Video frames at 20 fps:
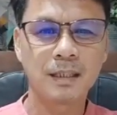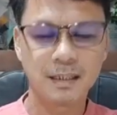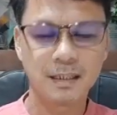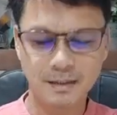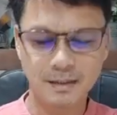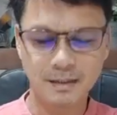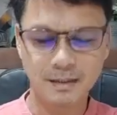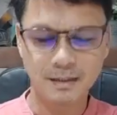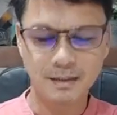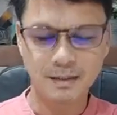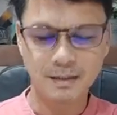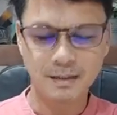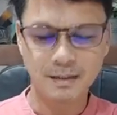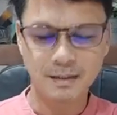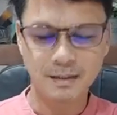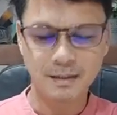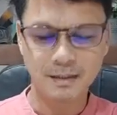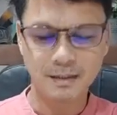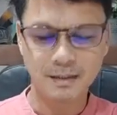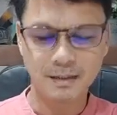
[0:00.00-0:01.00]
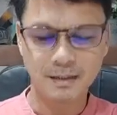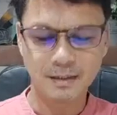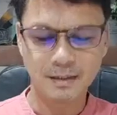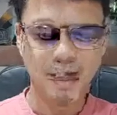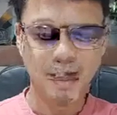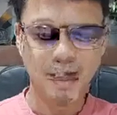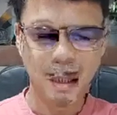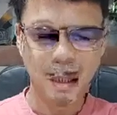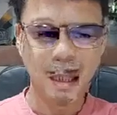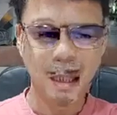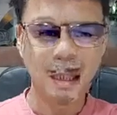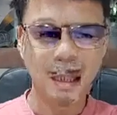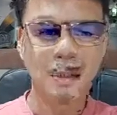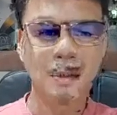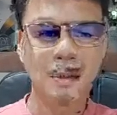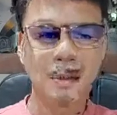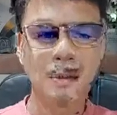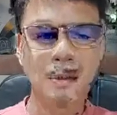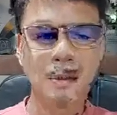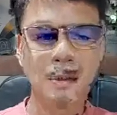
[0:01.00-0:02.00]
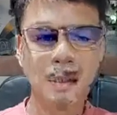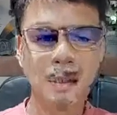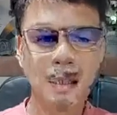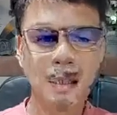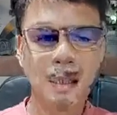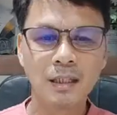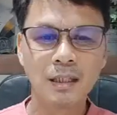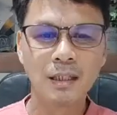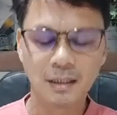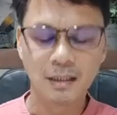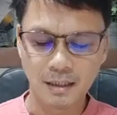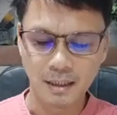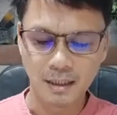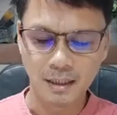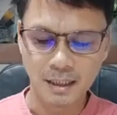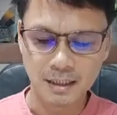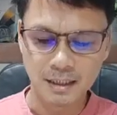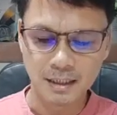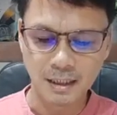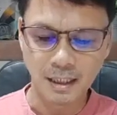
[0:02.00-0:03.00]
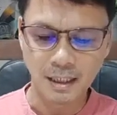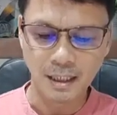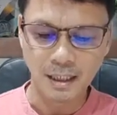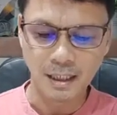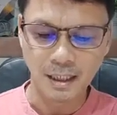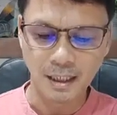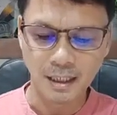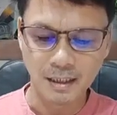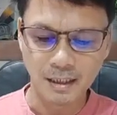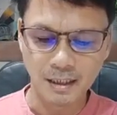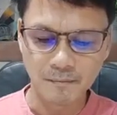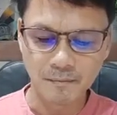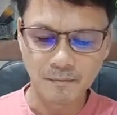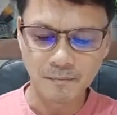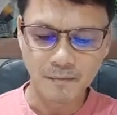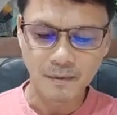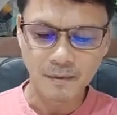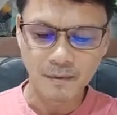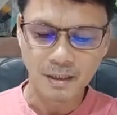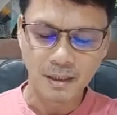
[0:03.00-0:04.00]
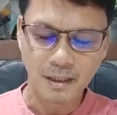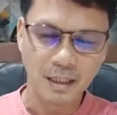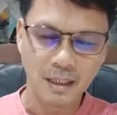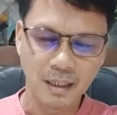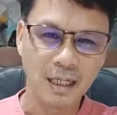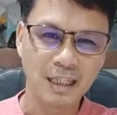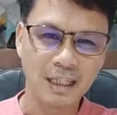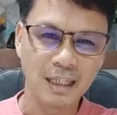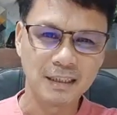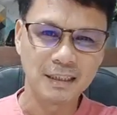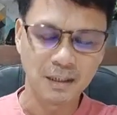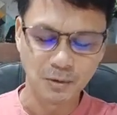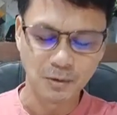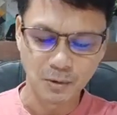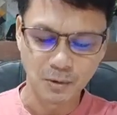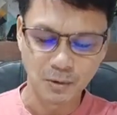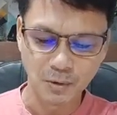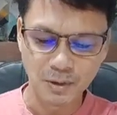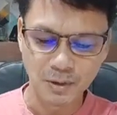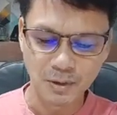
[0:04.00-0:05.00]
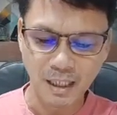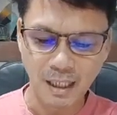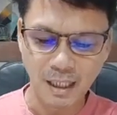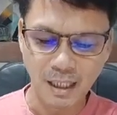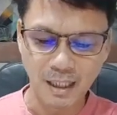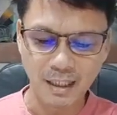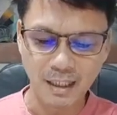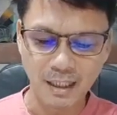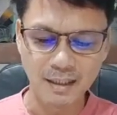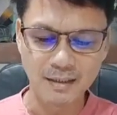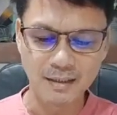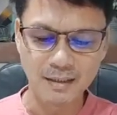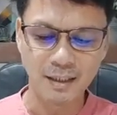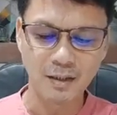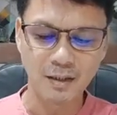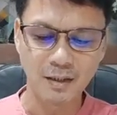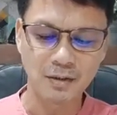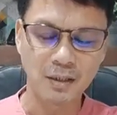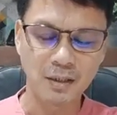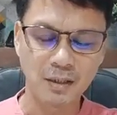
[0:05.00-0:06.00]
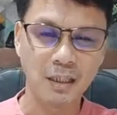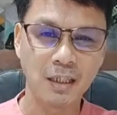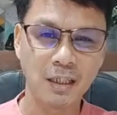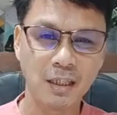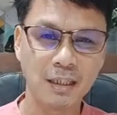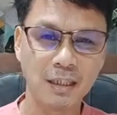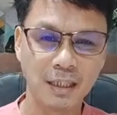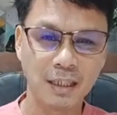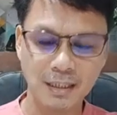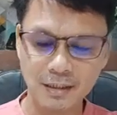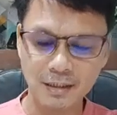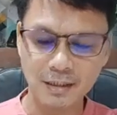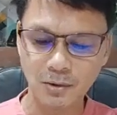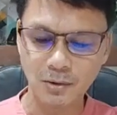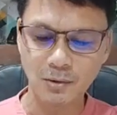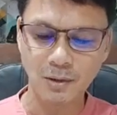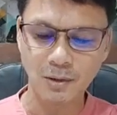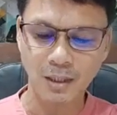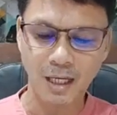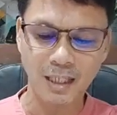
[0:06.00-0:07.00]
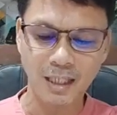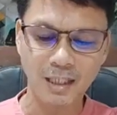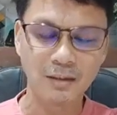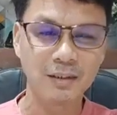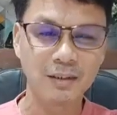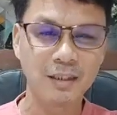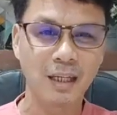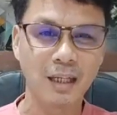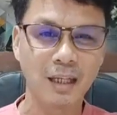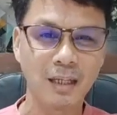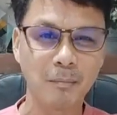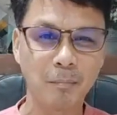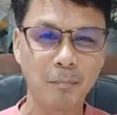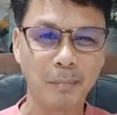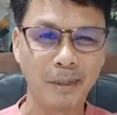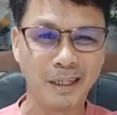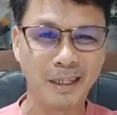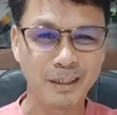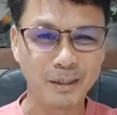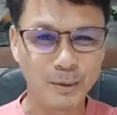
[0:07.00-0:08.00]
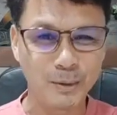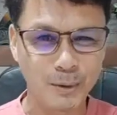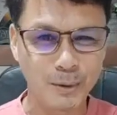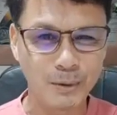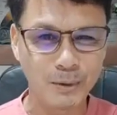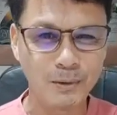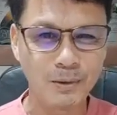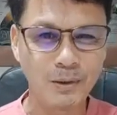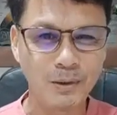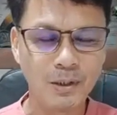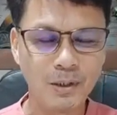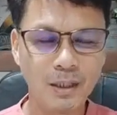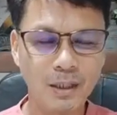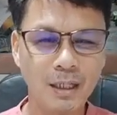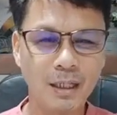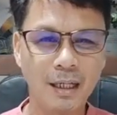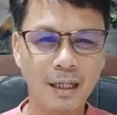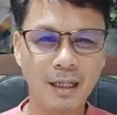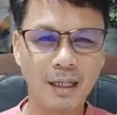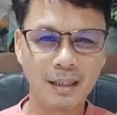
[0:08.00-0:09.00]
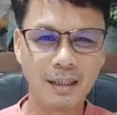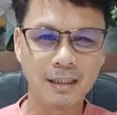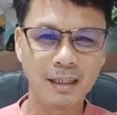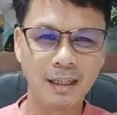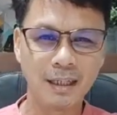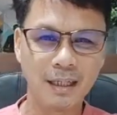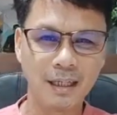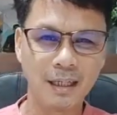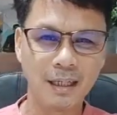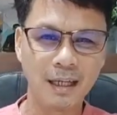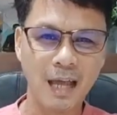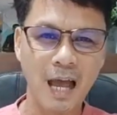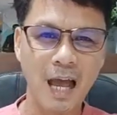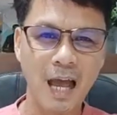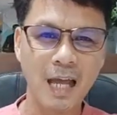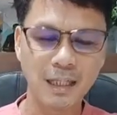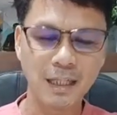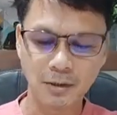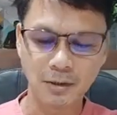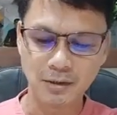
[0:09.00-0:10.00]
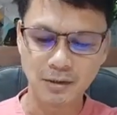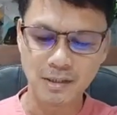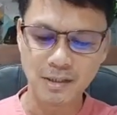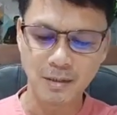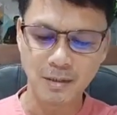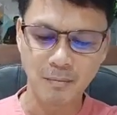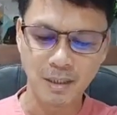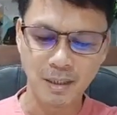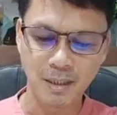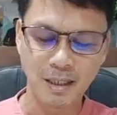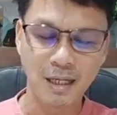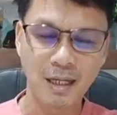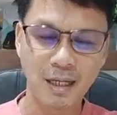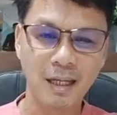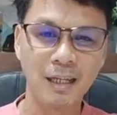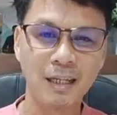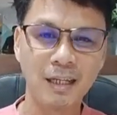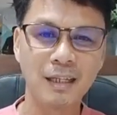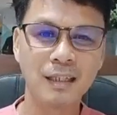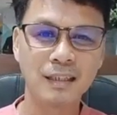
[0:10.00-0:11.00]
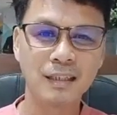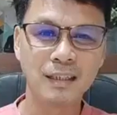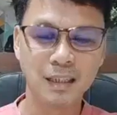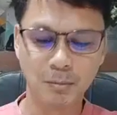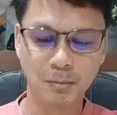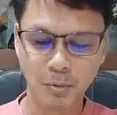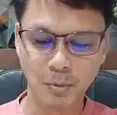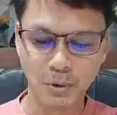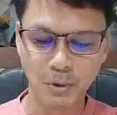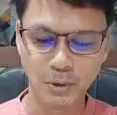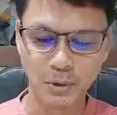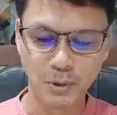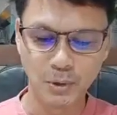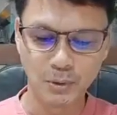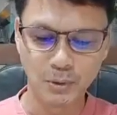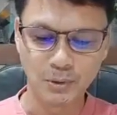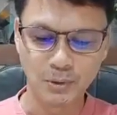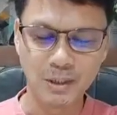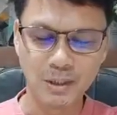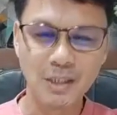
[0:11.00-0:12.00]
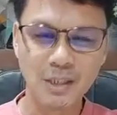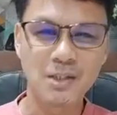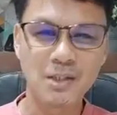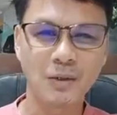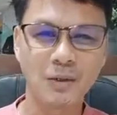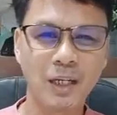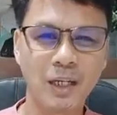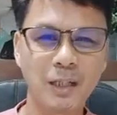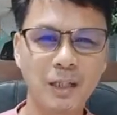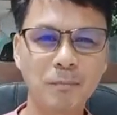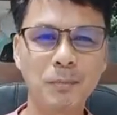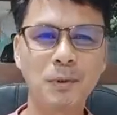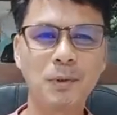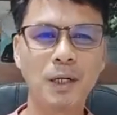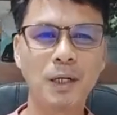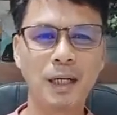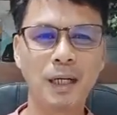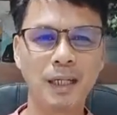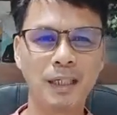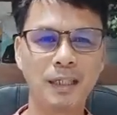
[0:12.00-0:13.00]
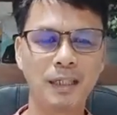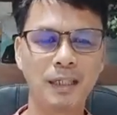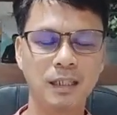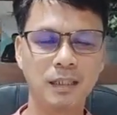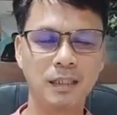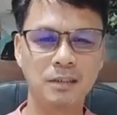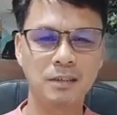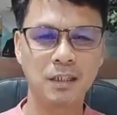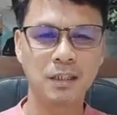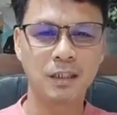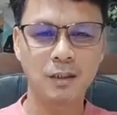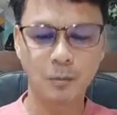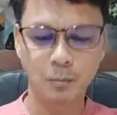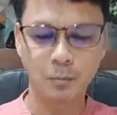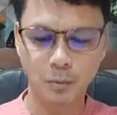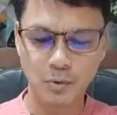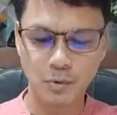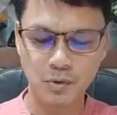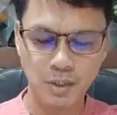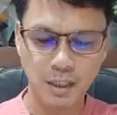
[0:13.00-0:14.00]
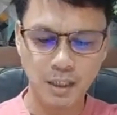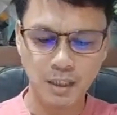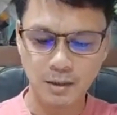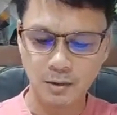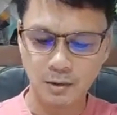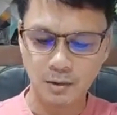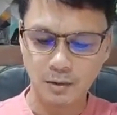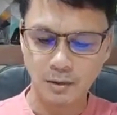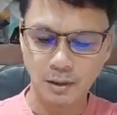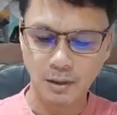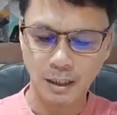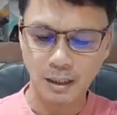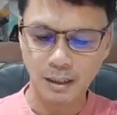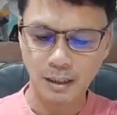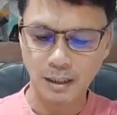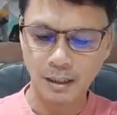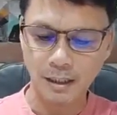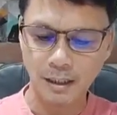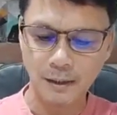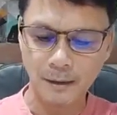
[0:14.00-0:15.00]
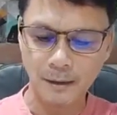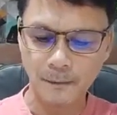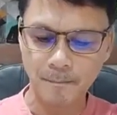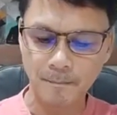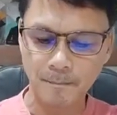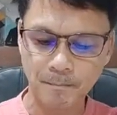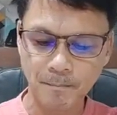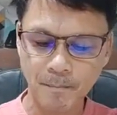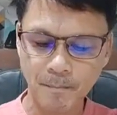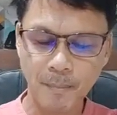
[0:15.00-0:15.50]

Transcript: Kayo unang uh, topic na ito at uh, ang tinuro niya ay sino si Kristo ayon kay Pedro at uh, ayon sa mga demonyo. So ngayon po ay i-share ko po sa inyo ang um,